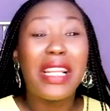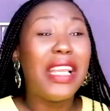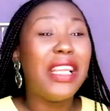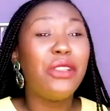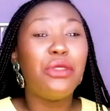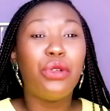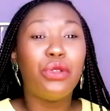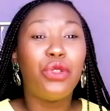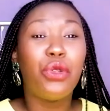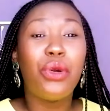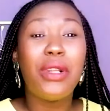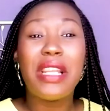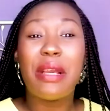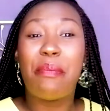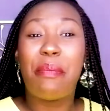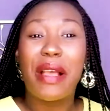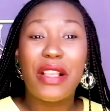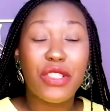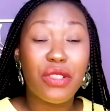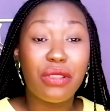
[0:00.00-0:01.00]
Et de deux,
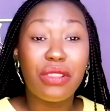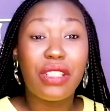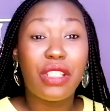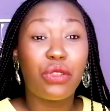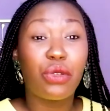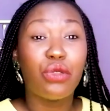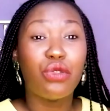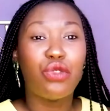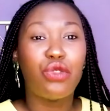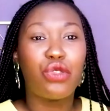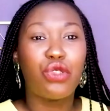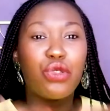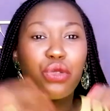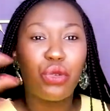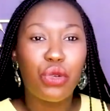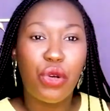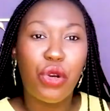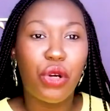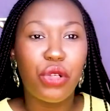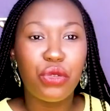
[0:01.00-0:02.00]
les personnes qui t'ont
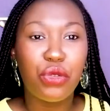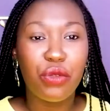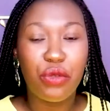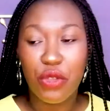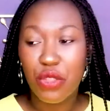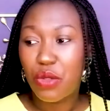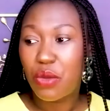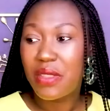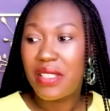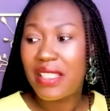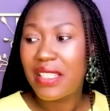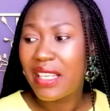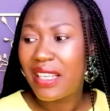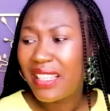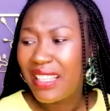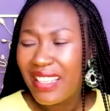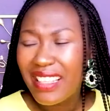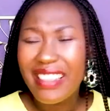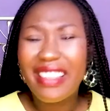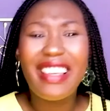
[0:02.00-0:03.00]
toujours connu vont se dire,
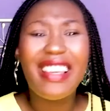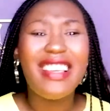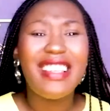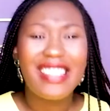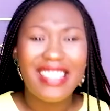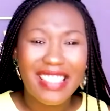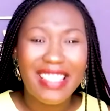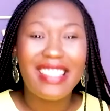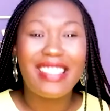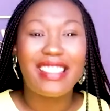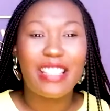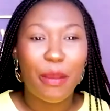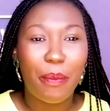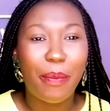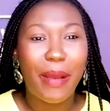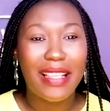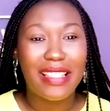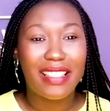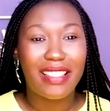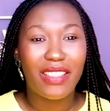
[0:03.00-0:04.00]
qu'est-ce qui s'est
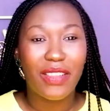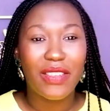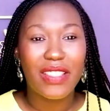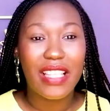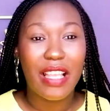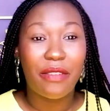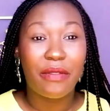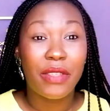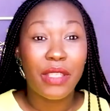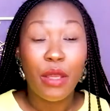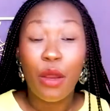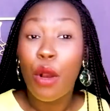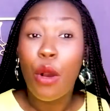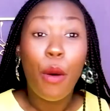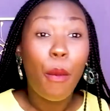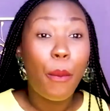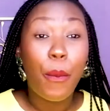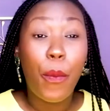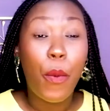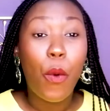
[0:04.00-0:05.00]
passé dans sa vie
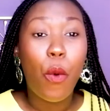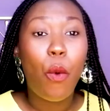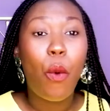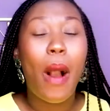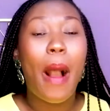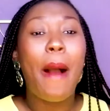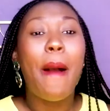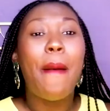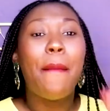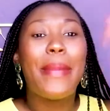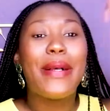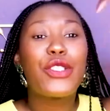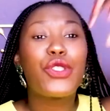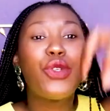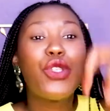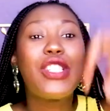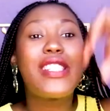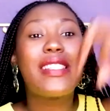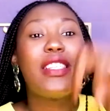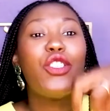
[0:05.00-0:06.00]
pourquoi Parce
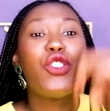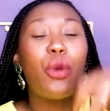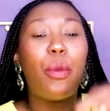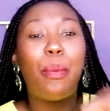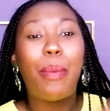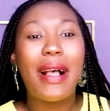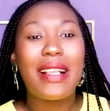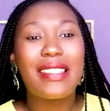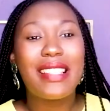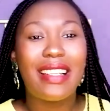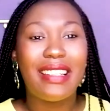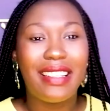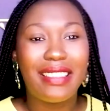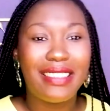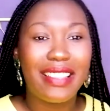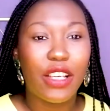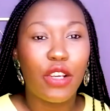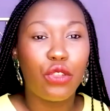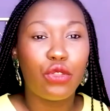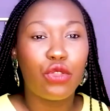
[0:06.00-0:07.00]
que ce qui se passe à
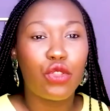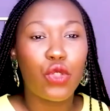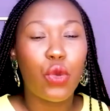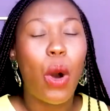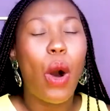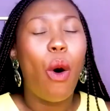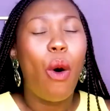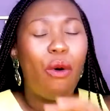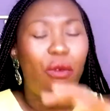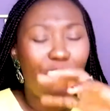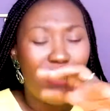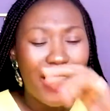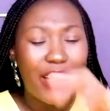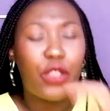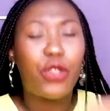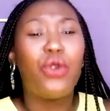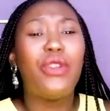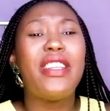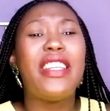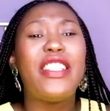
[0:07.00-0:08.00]
l'intérieur de toi, on va
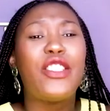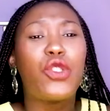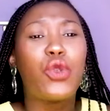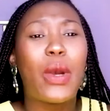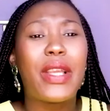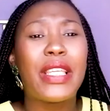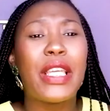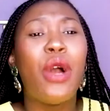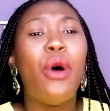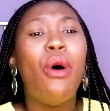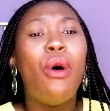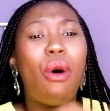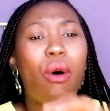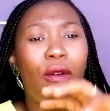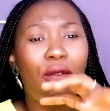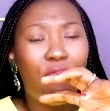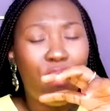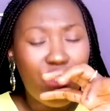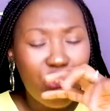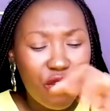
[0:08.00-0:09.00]
te nettoyer,
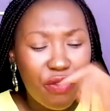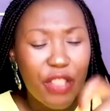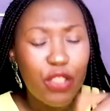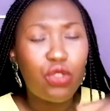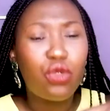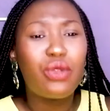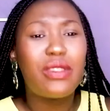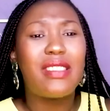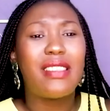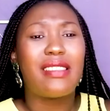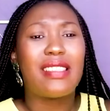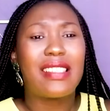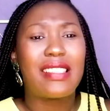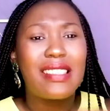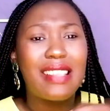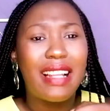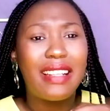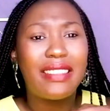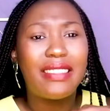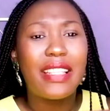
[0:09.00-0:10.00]
on va enlever toutes ces
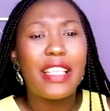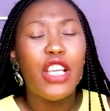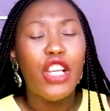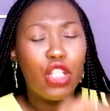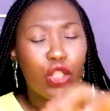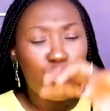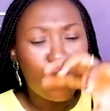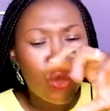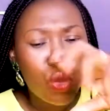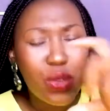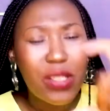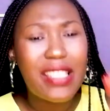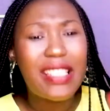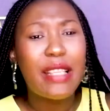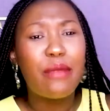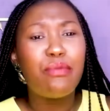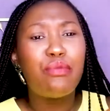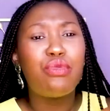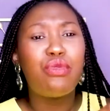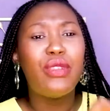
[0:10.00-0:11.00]
saletés, tous
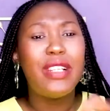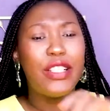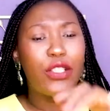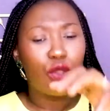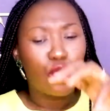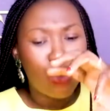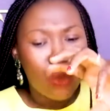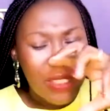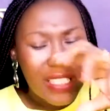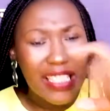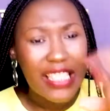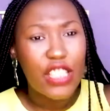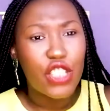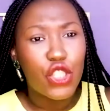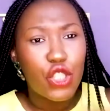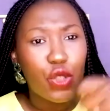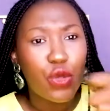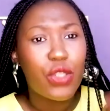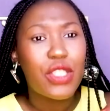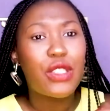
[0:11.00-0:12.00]
ces boulets, toutes ces
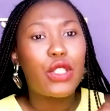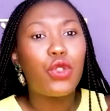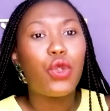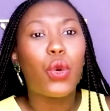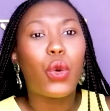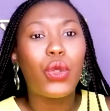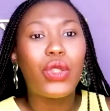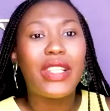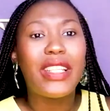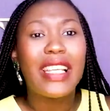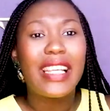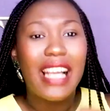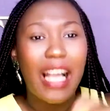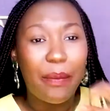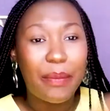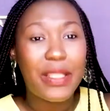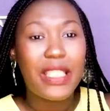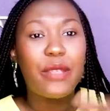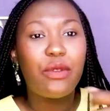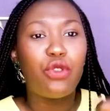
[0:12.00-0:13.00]
choses qui te retenaient
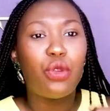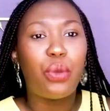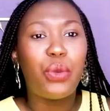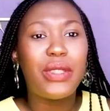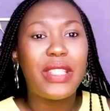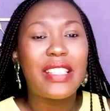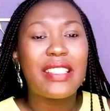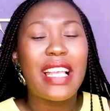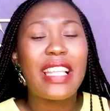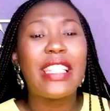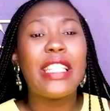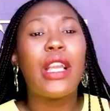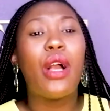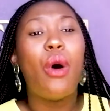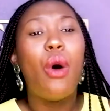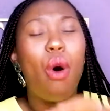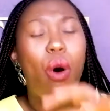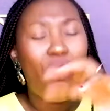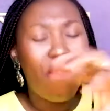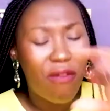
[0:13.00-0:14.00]
captive depuis des années,
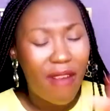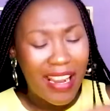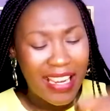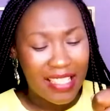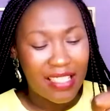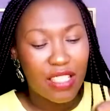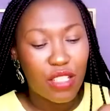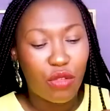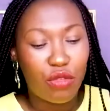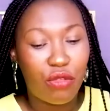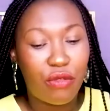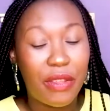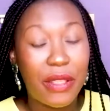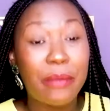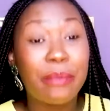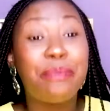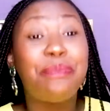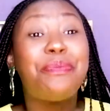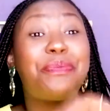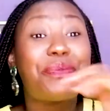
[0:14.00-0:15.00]
on va les
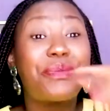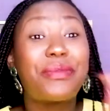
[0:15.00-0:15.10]
enlever.